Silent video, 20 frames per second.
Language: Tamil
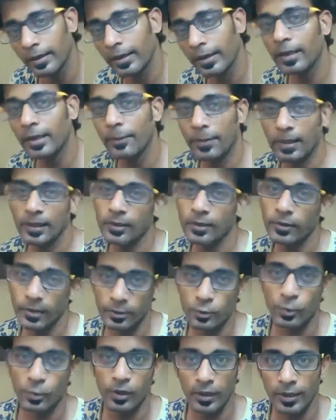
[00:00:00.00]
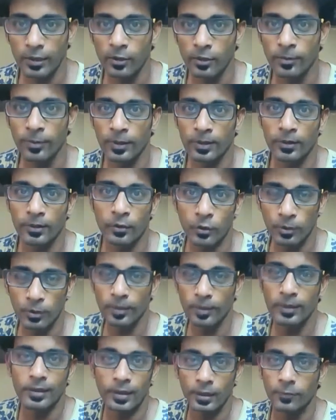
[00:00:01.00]
நிறைய பேர் என்ன நான் சொல்லி கேள்விப்பட்டிருக்கேன்
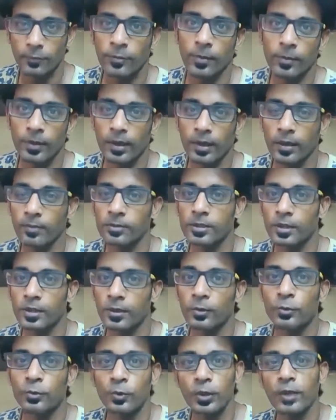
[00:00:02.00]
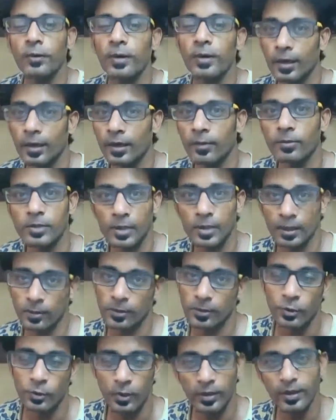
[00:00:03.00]
கோபிநாத் லைஃப் எப்படி ஆரம்பிச்சாரு துணிவுக்கு ஆரம்பிச்சார்
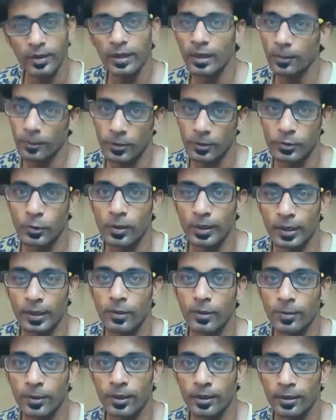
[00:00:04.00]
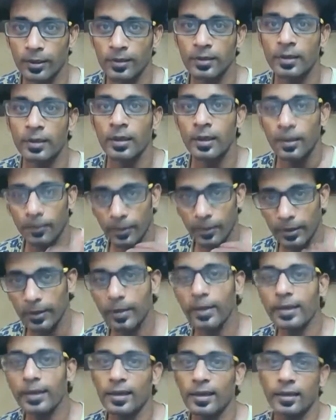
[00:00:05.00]
அப்படின்னு சொல்லிட்டு நிறைய பேர் சொல்லி கேள்விப்பட்டிருக்கேன் பட்
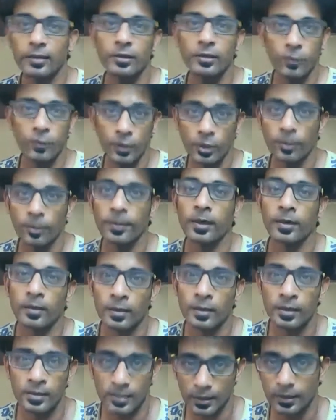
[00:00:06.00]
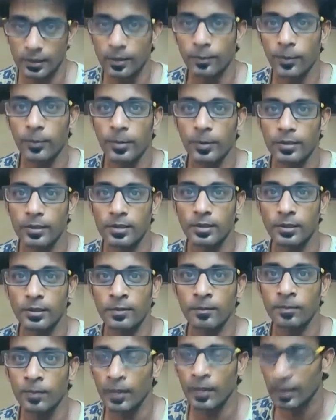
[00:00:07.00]
இன்னைக்கு தான் எனக்கு அந்த வீடியோ பார்க்குற சந்தர்ப்பம் கிடைச்சது
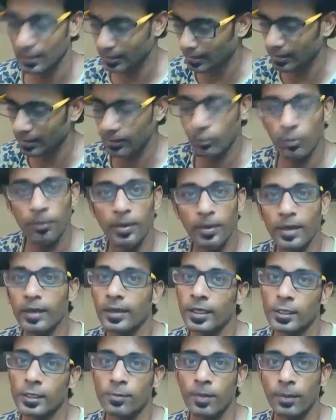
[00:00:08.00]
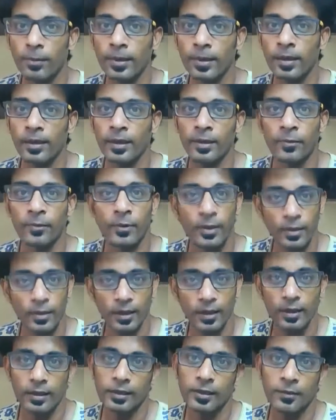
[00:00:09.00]
அதில் ரொம்ப அழகாக எக்ஸ்பிளைன் பண்ணியிருக்காரு அவர்
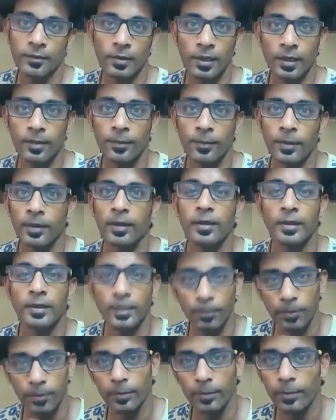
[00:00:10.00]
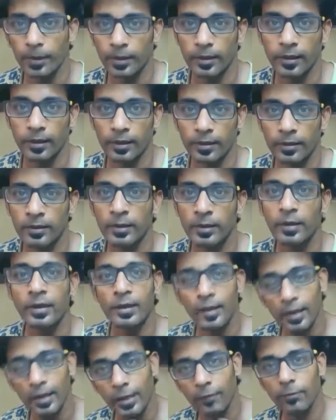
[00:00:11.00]
எதுக்காக அந்த வேலையை பண்ணா அது எப்படி பண்ணார்
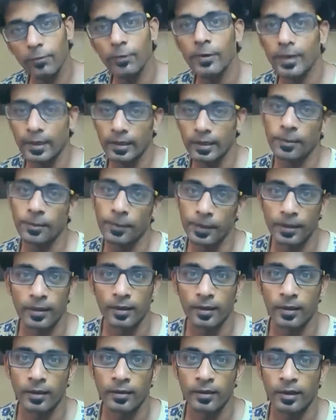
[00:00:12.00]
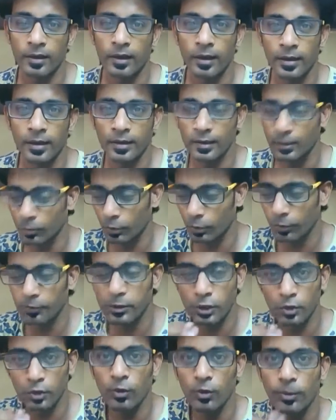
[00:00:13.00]
லைஃப்பில் வேறு என்னென்ன பண்ணாருன்றது அதில் ஒரு
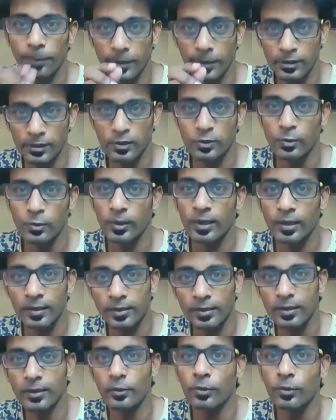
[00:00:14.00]
விஷயம் ஒரு பஞ்சு சொன்னார் அதுதான்